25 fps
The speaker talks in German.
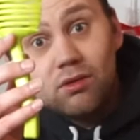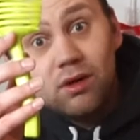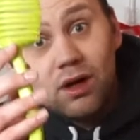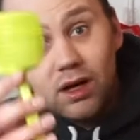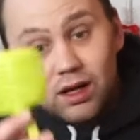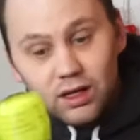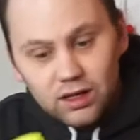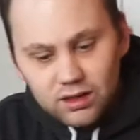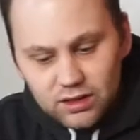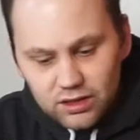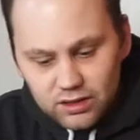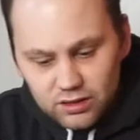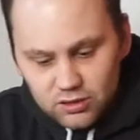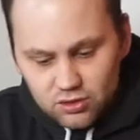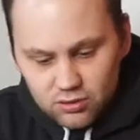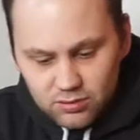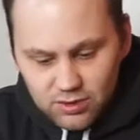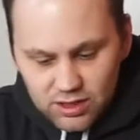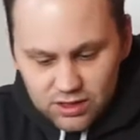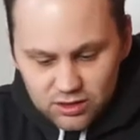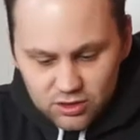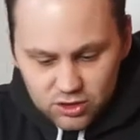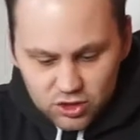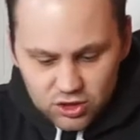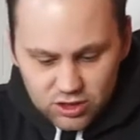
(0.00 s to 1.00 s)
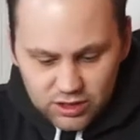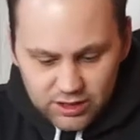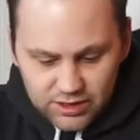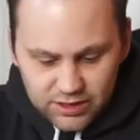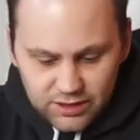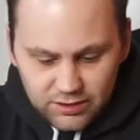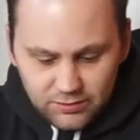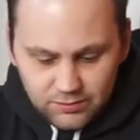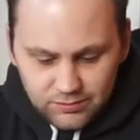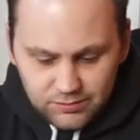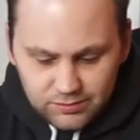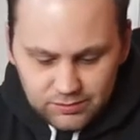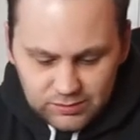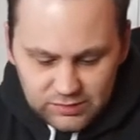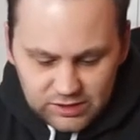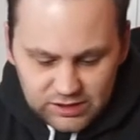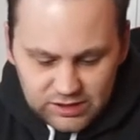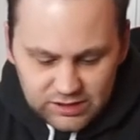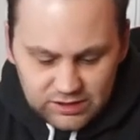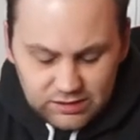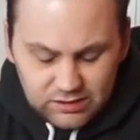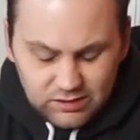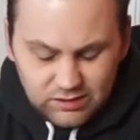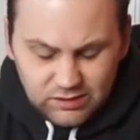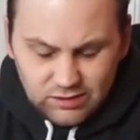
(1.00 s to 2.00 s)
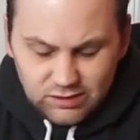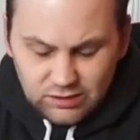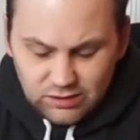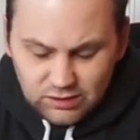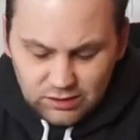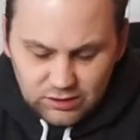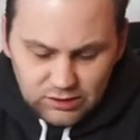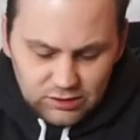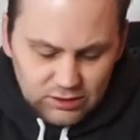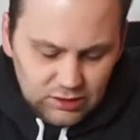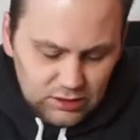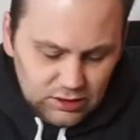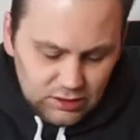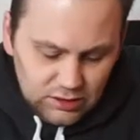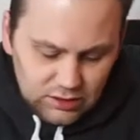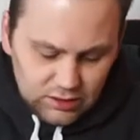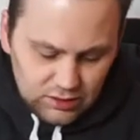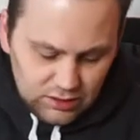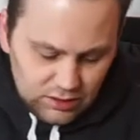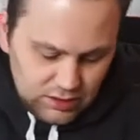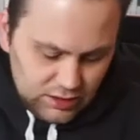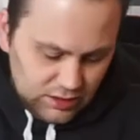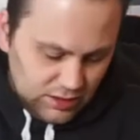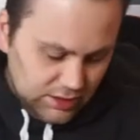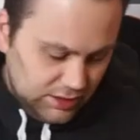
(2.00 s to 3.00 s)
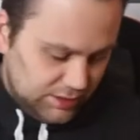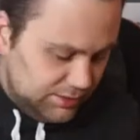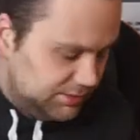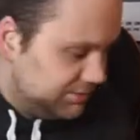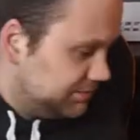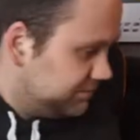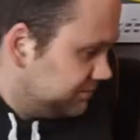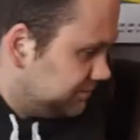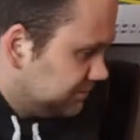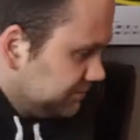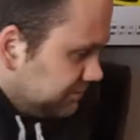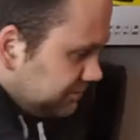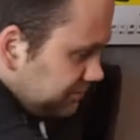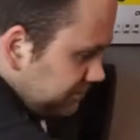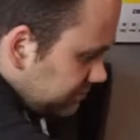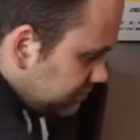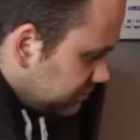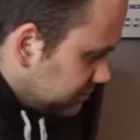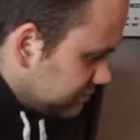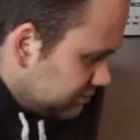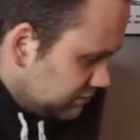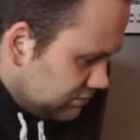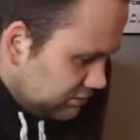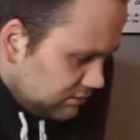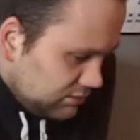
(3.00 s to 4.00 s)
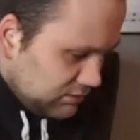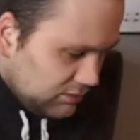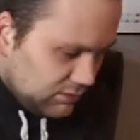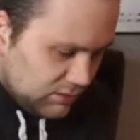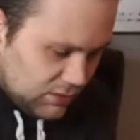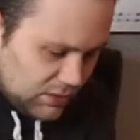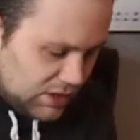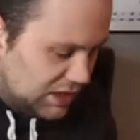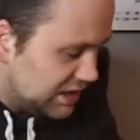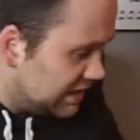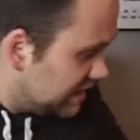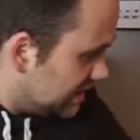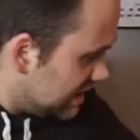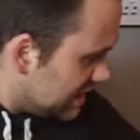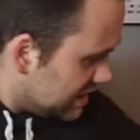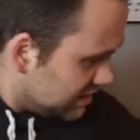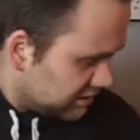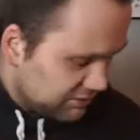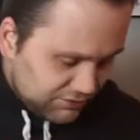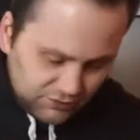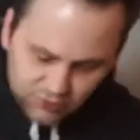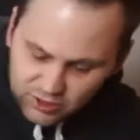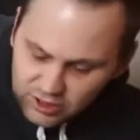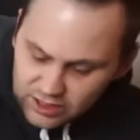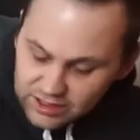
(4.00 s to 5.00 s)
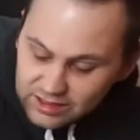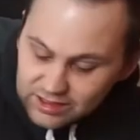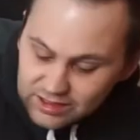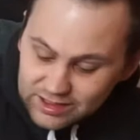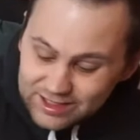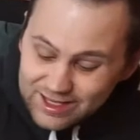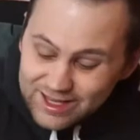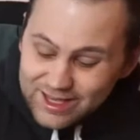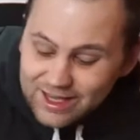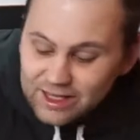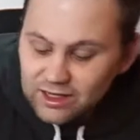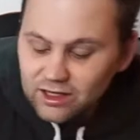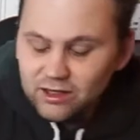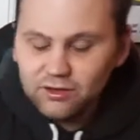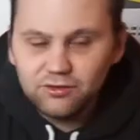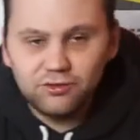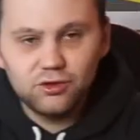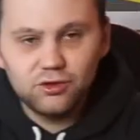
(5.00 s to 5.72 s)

zwar den Tomatenschneider. Also, ähm, je, wirklich jeder